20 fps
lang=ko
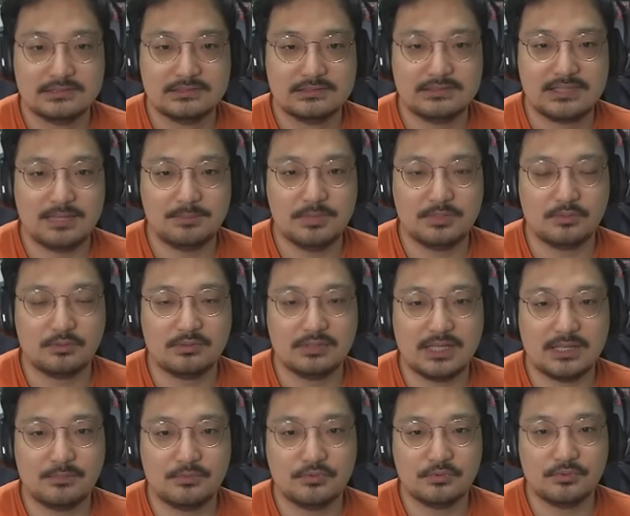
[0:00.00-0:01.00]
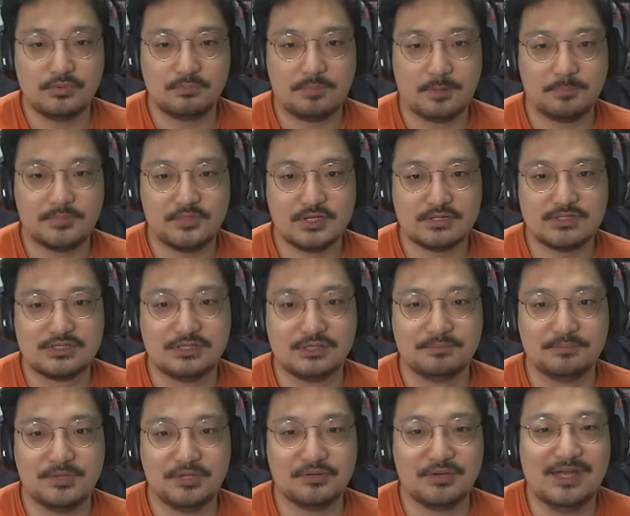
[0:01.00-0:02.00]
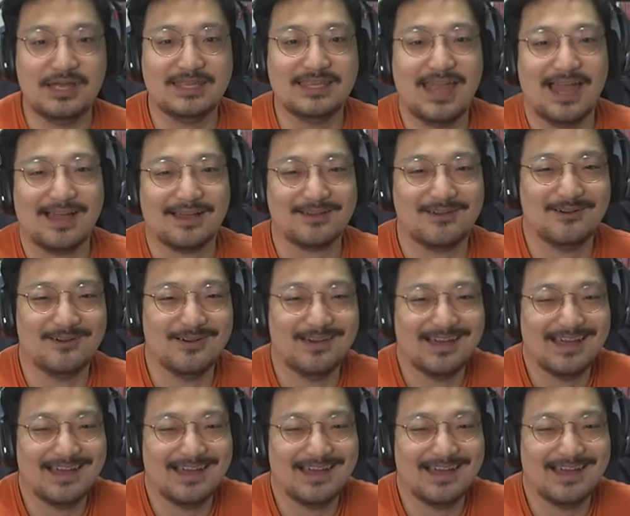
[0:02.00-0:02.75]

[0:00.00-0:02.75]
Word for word: 쌤이 농담으로 법적 지원 필요하냐고.